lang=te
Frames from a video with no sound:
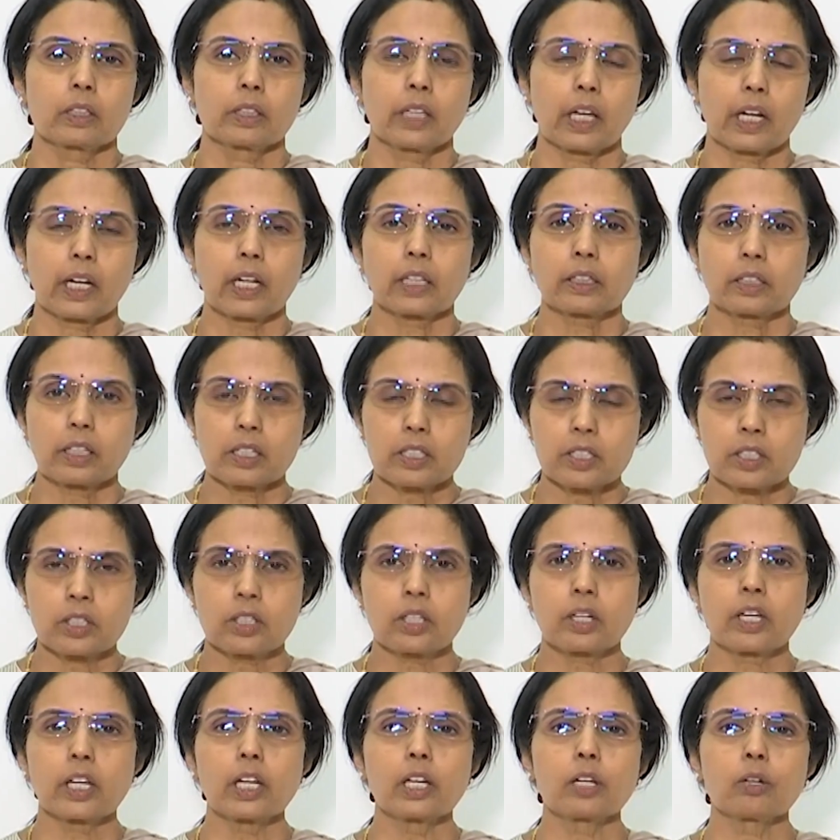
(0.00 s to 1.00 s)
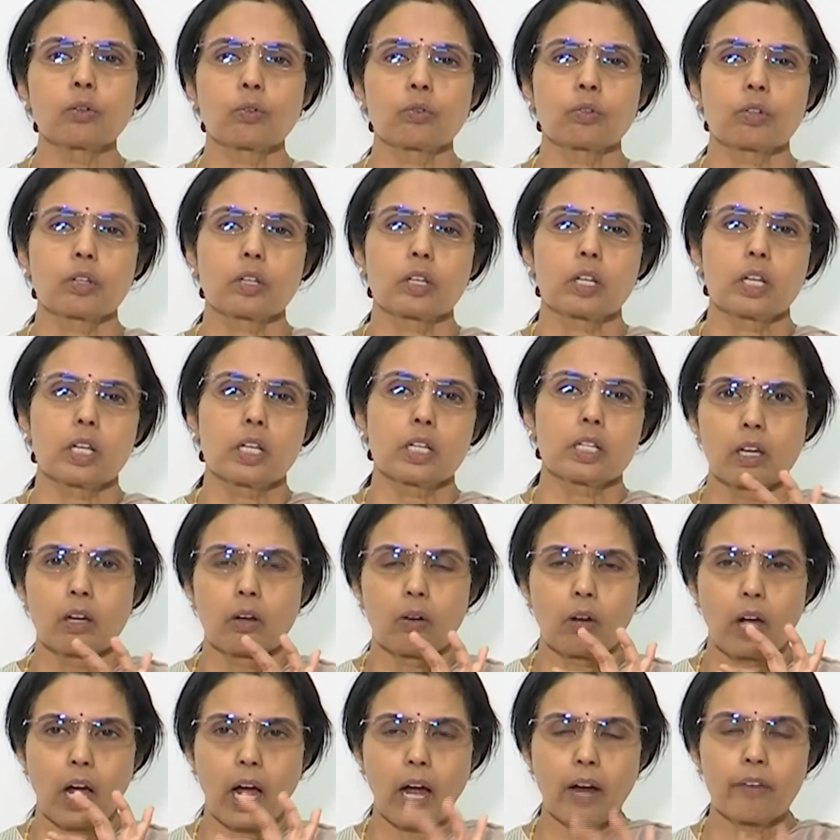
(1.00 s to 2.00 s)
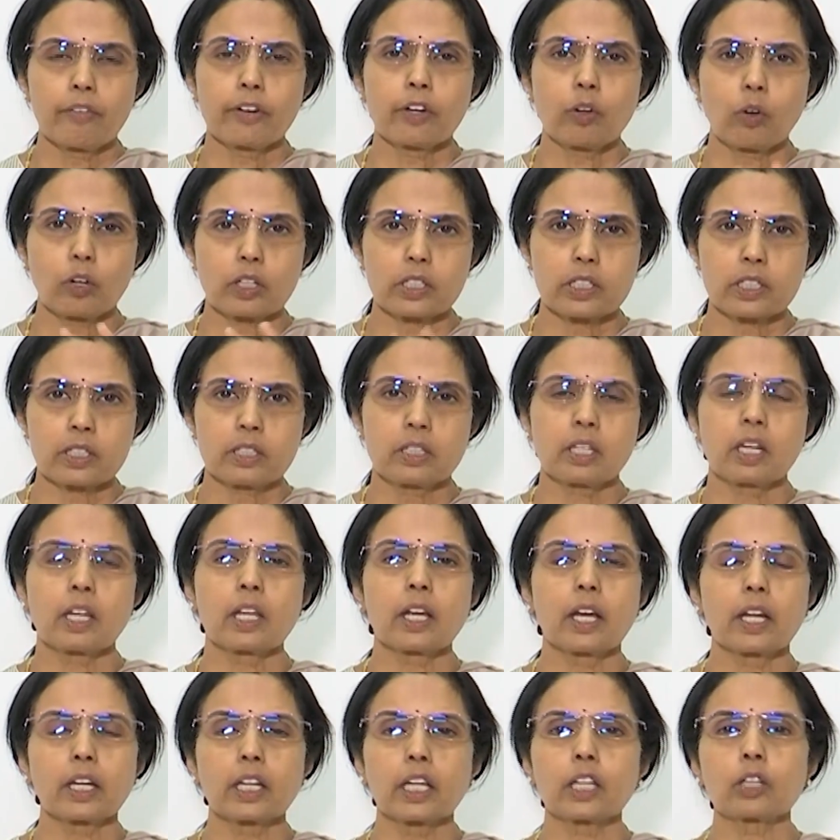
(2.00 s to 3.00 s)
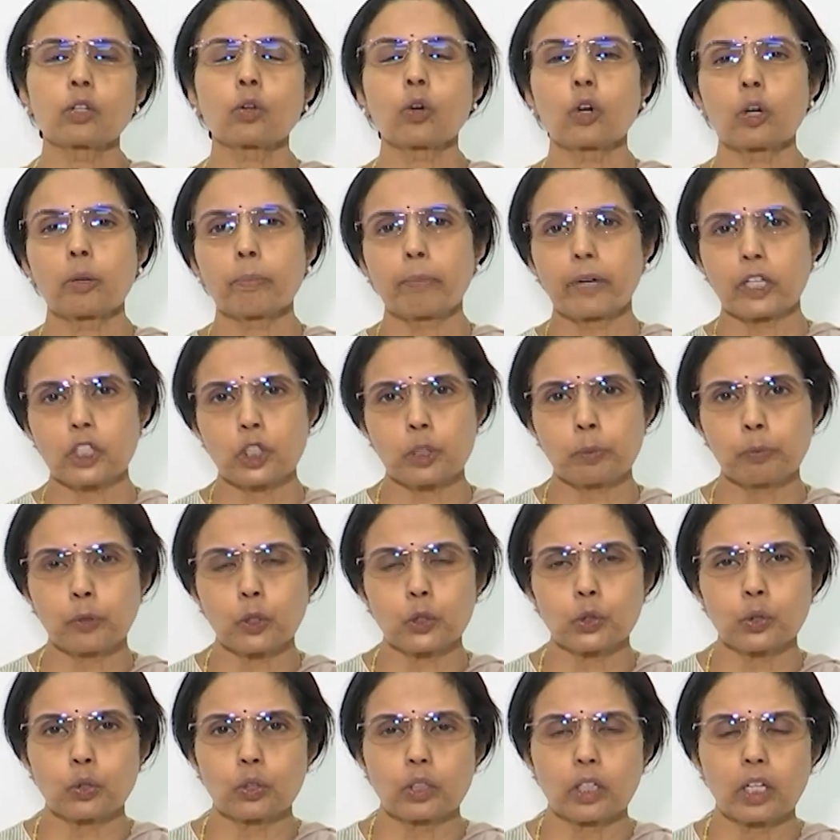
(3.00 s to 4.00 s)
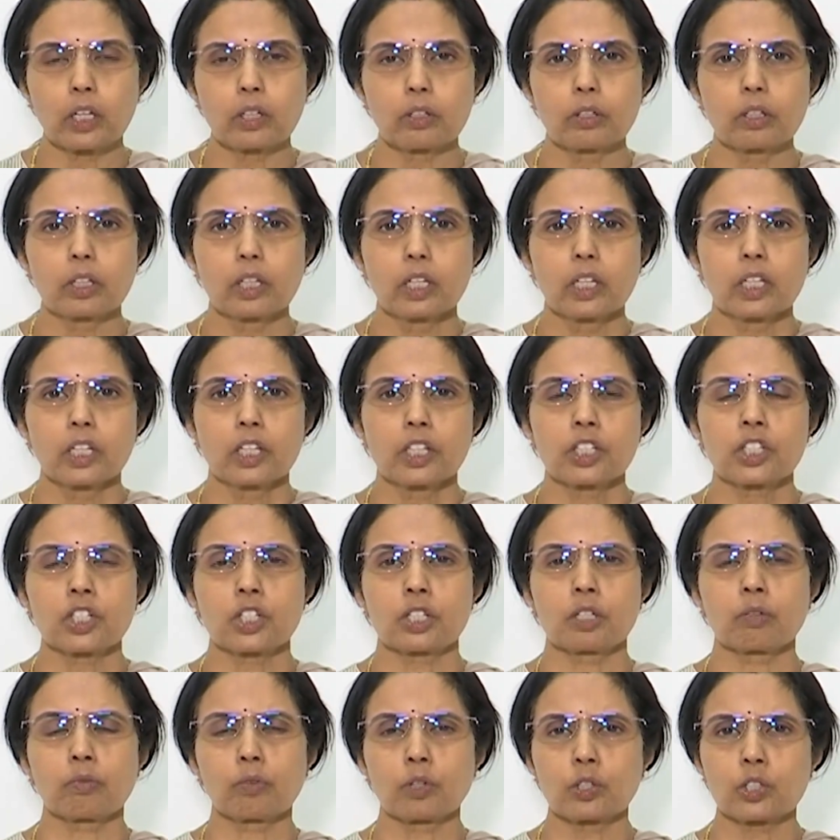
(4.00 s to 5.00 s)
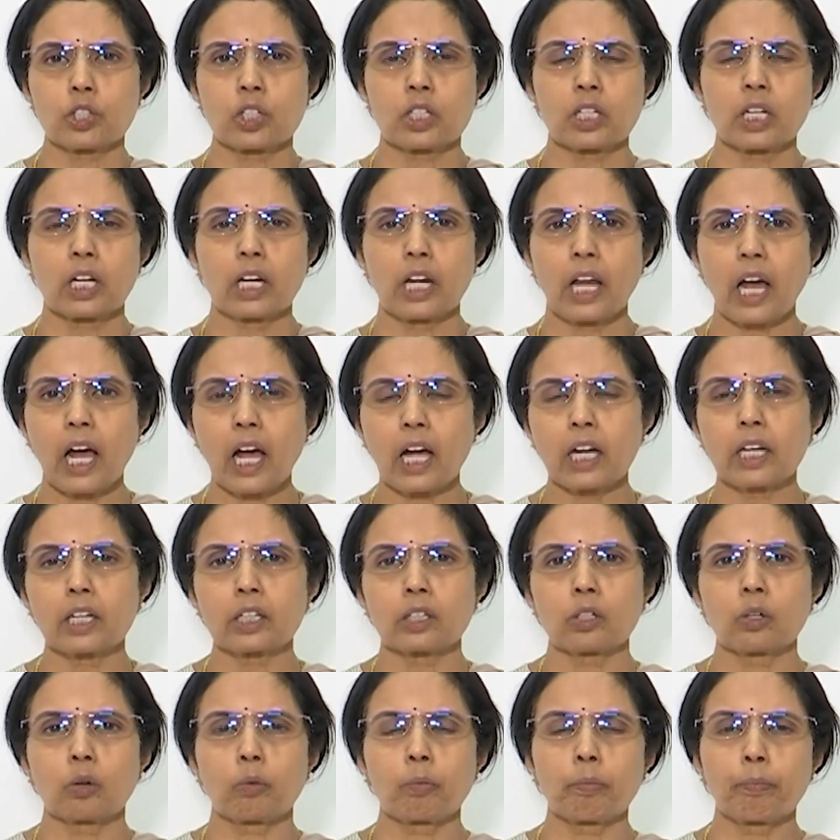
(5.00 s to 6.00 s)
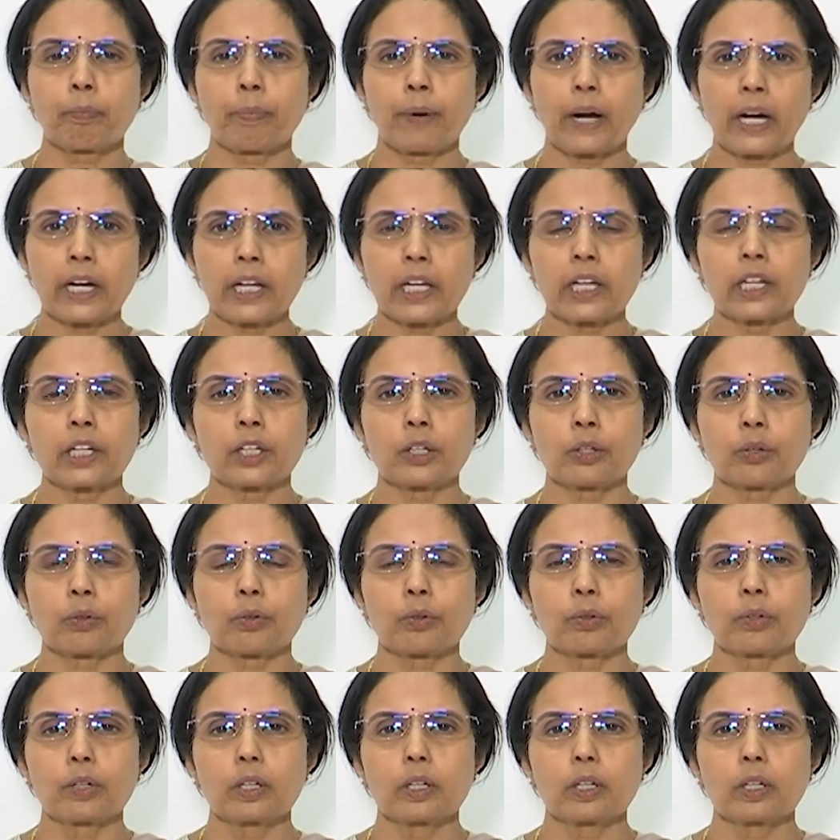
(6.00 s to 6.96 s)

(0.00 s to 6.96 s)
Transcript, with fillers: తర్వాత స్త్రీలు ఆవిడ ఒక స్త్రీ అనేది కూడా మర్చిపోతున్నారు ఇష్టం వచ్చిన లాగటం పడేయటం